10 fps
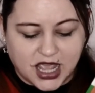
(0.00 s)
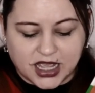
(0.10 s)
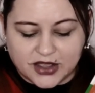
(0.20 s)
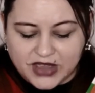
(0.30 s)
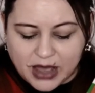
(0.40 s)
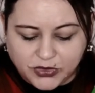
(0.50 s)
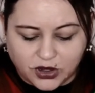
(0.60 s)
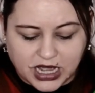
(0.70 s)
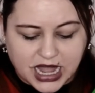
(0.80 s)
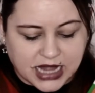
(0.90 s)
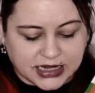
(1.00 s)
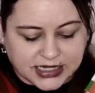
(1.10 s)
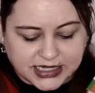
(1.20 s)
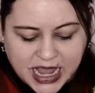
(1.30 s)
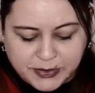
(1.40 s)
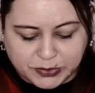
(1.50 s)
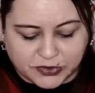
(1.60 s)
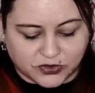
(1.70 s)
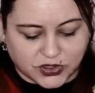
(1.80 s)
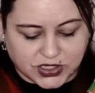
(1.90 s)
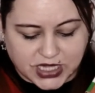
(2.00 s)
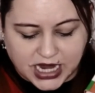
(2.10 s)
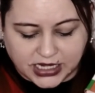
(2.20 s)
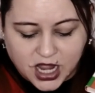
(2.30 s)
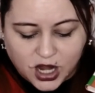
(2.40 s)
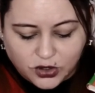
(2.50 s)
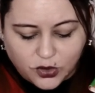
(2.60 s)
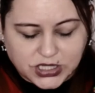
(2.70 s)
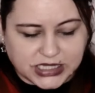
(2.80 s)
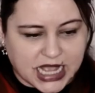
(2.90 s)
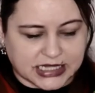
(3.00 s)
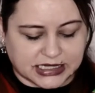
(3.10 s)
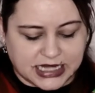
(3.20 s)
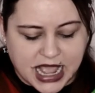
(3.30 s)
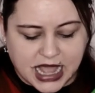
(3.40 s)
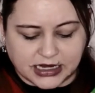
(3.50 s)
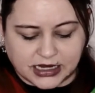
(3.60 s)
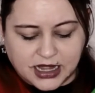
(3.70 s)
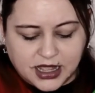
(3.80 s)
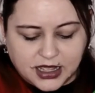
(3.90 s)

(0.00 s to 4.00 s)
Äh, wir haben Toleranz, Selbstbewusstsein, Loslassen lernen.